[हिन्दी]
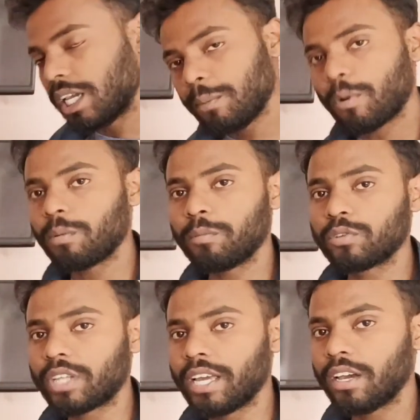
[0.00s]
यही
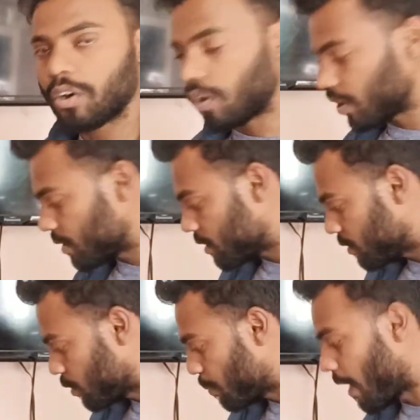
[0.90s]
प्रॉब्लम होता है और
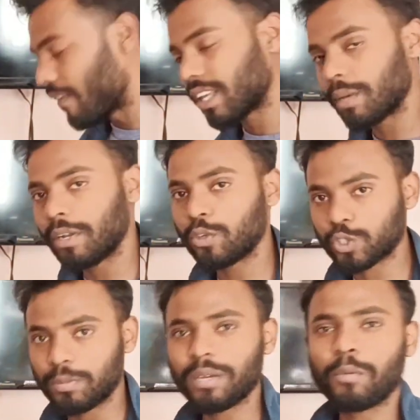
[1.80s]
जो पावर केबल है
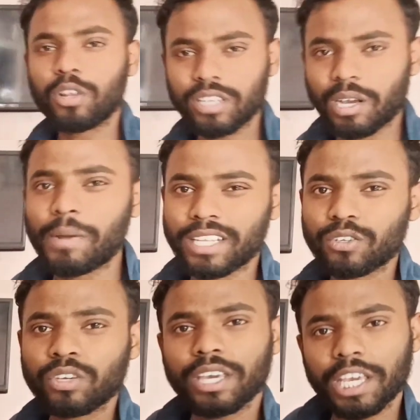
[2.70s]
उसमें बहुत ही कम
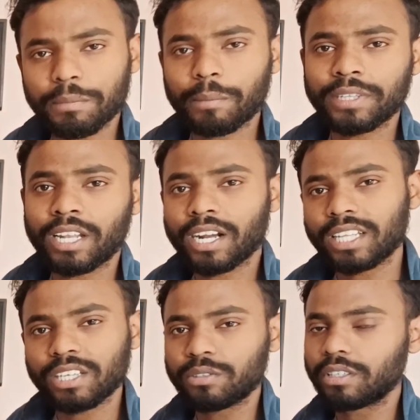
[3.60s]
आता है क्योंकि एक बार बंदा
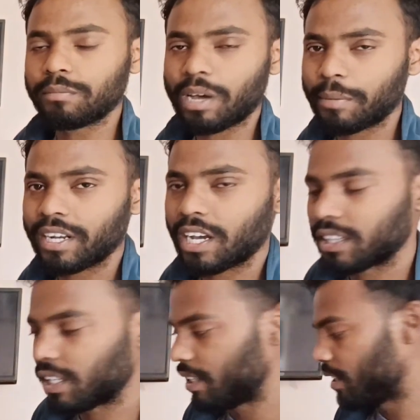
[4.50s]
लगाता है बार बार
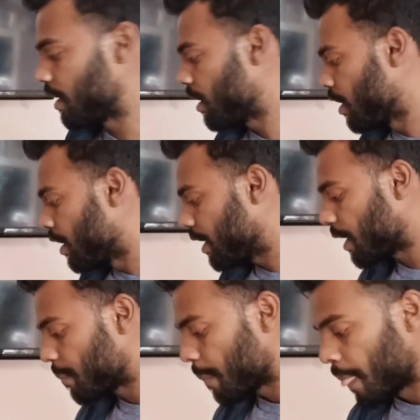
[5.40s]
निकालता नहीं
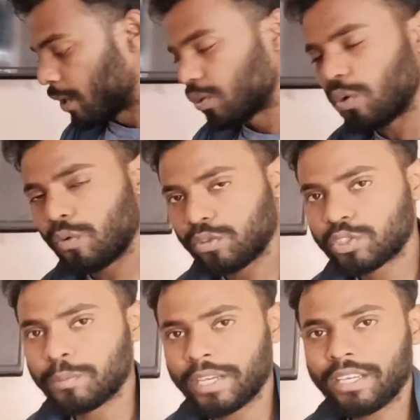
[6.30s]
ठीक है तो
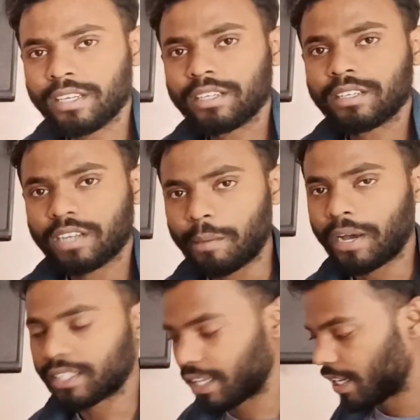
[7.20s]
उसमें
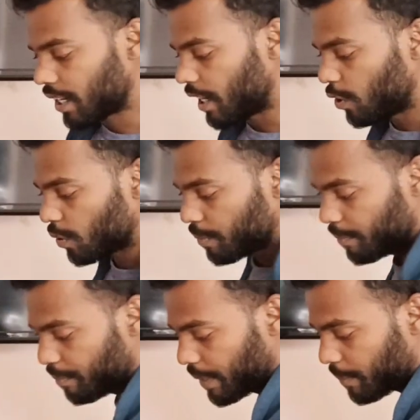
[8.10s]
कम आता है कई लोग
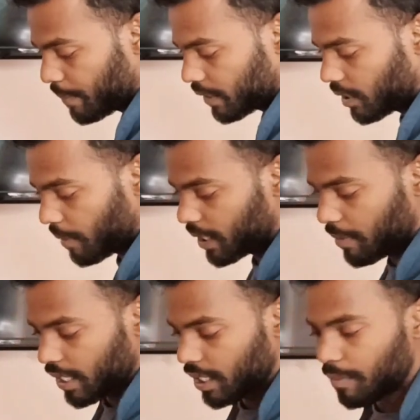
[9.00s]
बी दबा
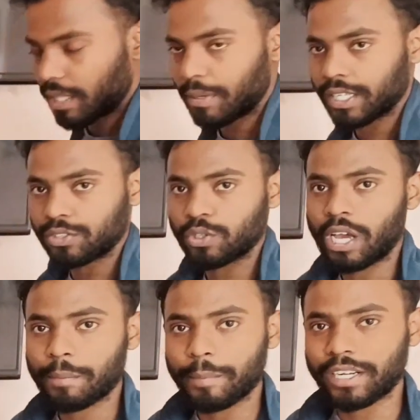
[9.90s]
दबा के दबा दबा के जो
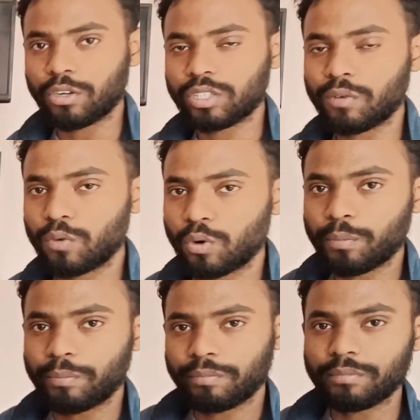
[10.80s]
यहाँ पे बटन होता है
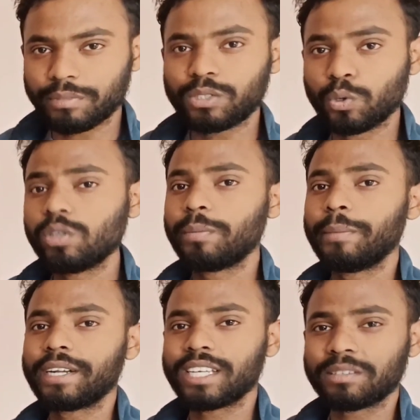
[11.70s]
वो धूल
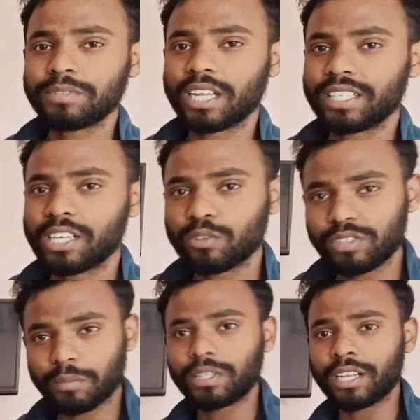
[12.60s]
में मिट्टियाँ जम जाती हैं
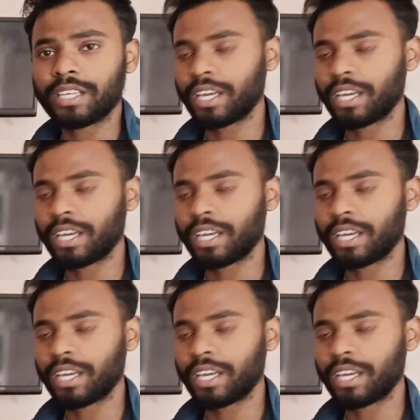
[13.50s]
तो दबता